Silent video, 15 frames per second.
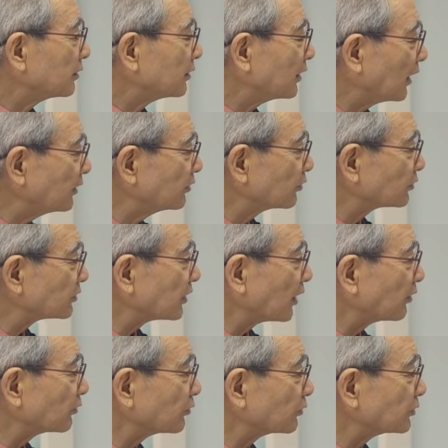何を伝え
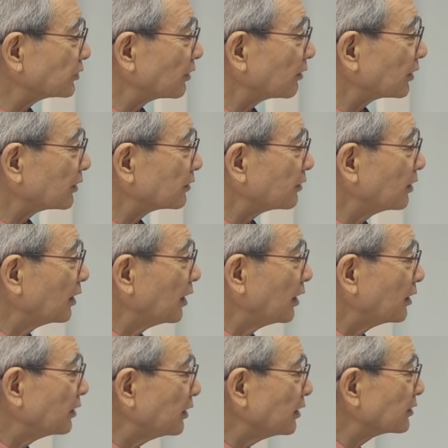ようとしているかって、
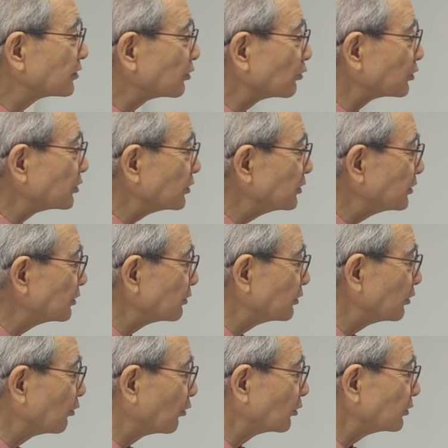イエスを信じる
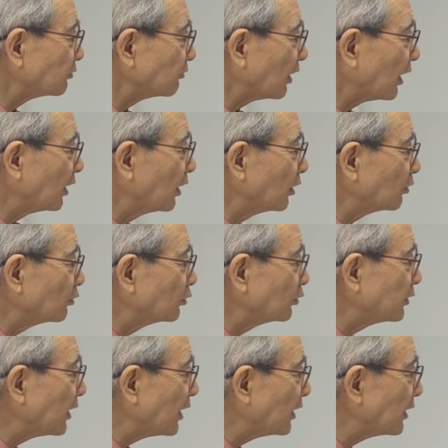異邦人は
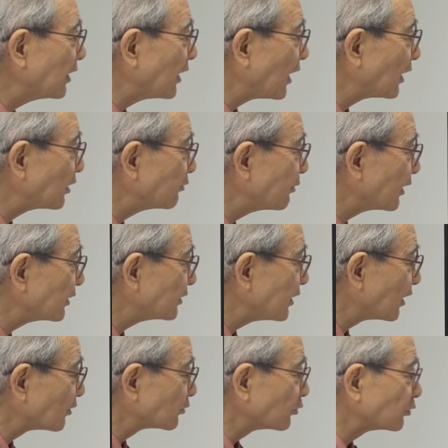受け入れられるべきで
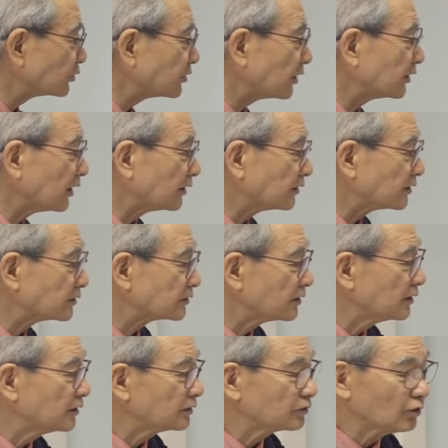あると教えたんです。
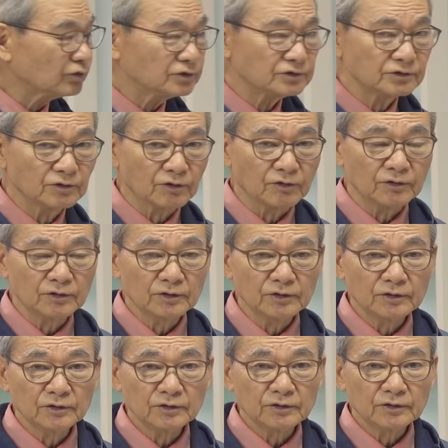当時の
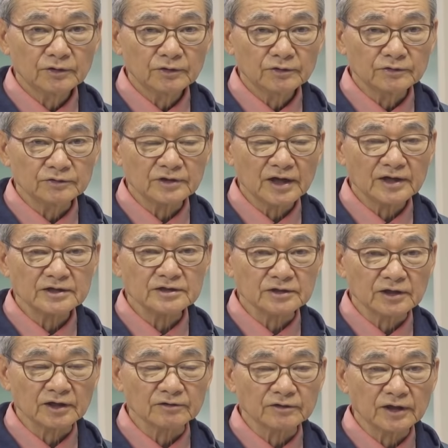ユダヤ人
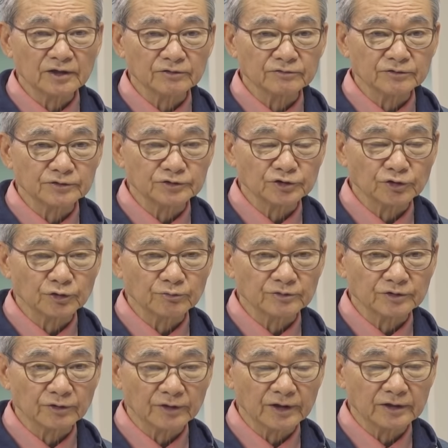がルカの福音書を読
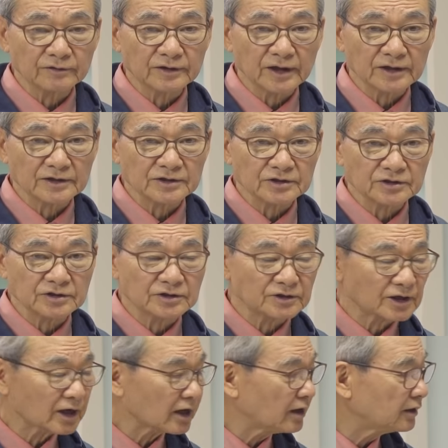むとね、ユダヤ人信
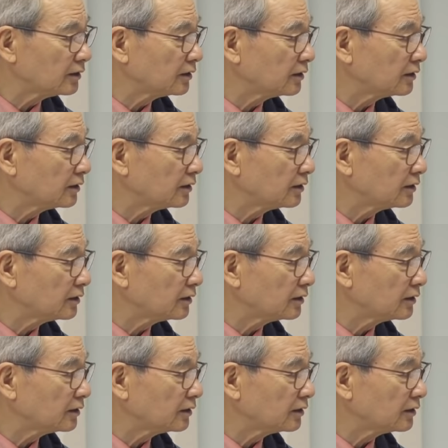者が